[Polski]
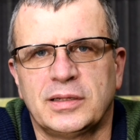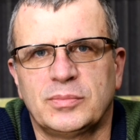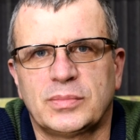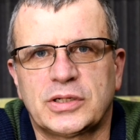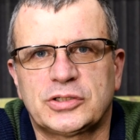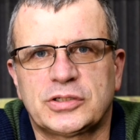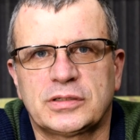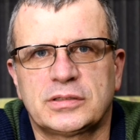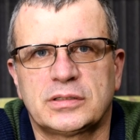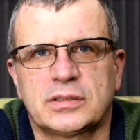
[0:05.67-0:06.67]
masz
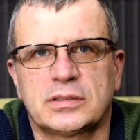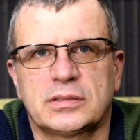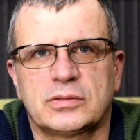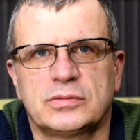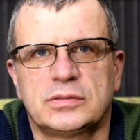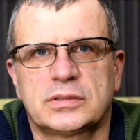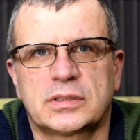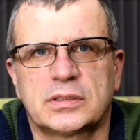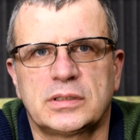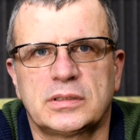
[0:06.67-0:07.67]
szansę na
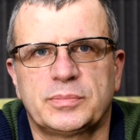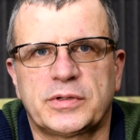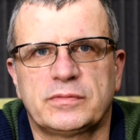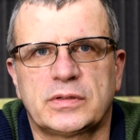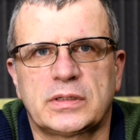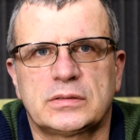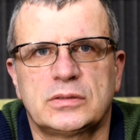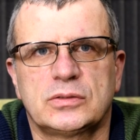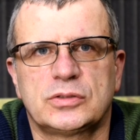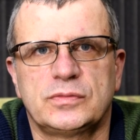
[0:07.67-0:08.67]
odzyskanie prawa
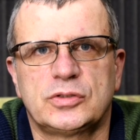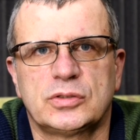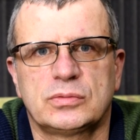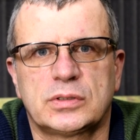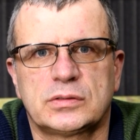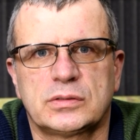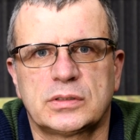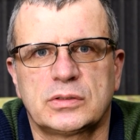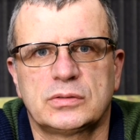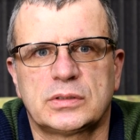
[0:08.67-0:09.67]
jazdy, oczywiście
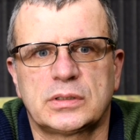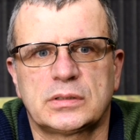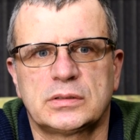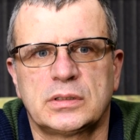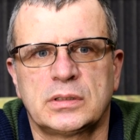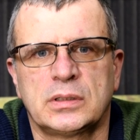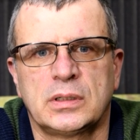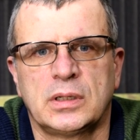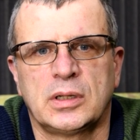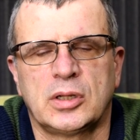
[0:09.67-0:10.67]
utraconego za jazdę
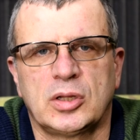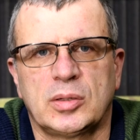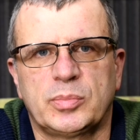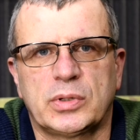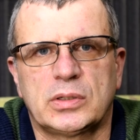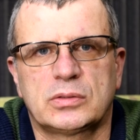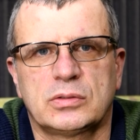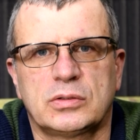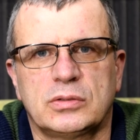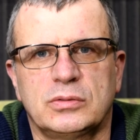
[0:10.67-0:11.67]
po
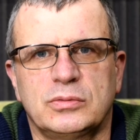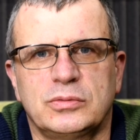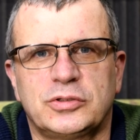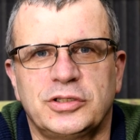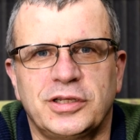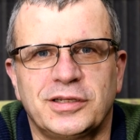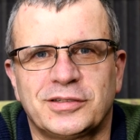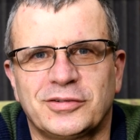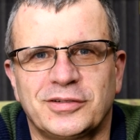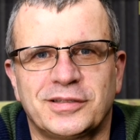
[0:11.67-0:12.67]
alkoholu. Czy nie
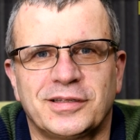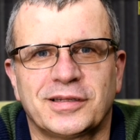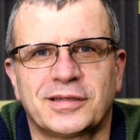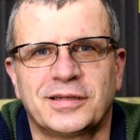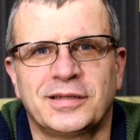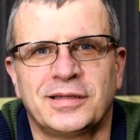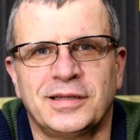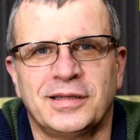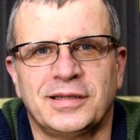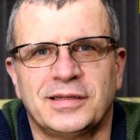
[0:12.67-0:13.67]
jest to jednak
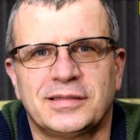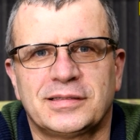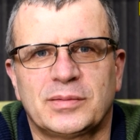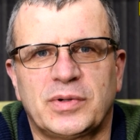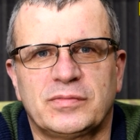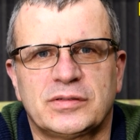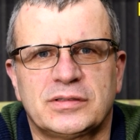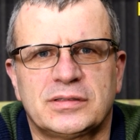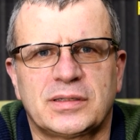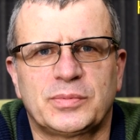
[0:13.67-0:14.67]
zabawa z
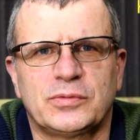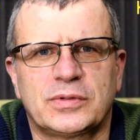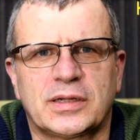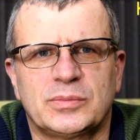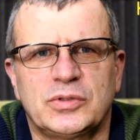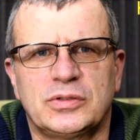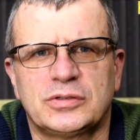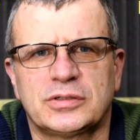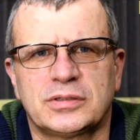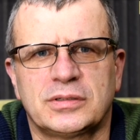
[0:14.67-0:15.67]
zapałkami,
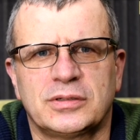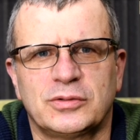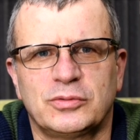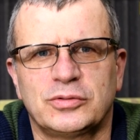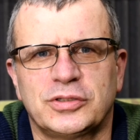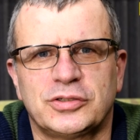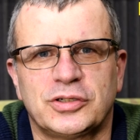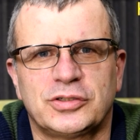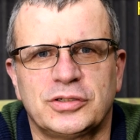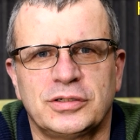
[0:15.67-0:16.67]
że różne
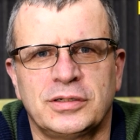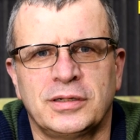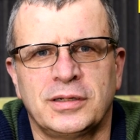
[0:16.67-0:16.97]
rzeczy